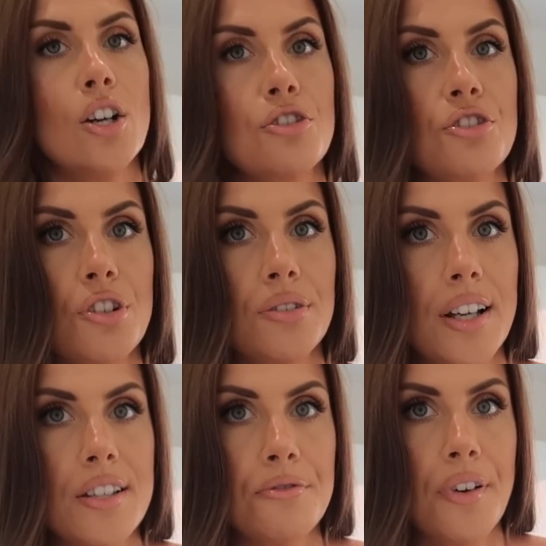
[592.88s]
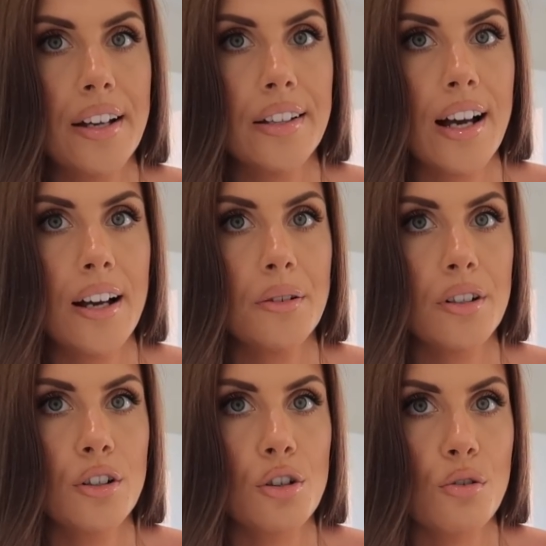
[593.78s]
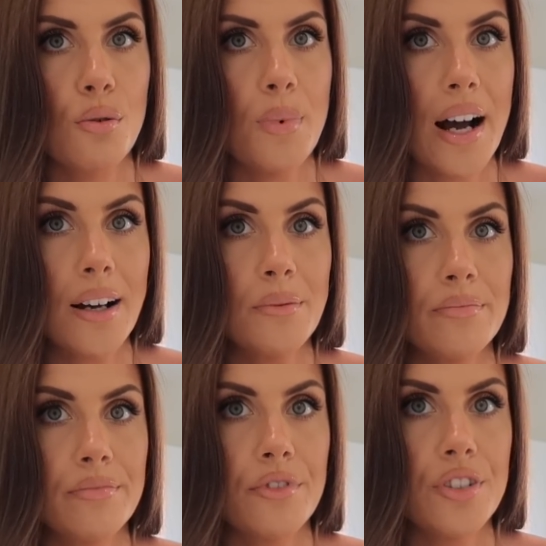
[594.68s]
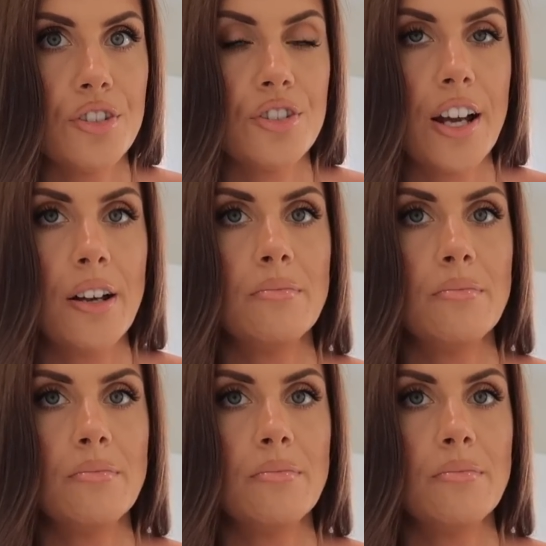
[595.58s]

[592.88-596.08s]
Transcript: Szczota jest fajna, gruba, widzicie?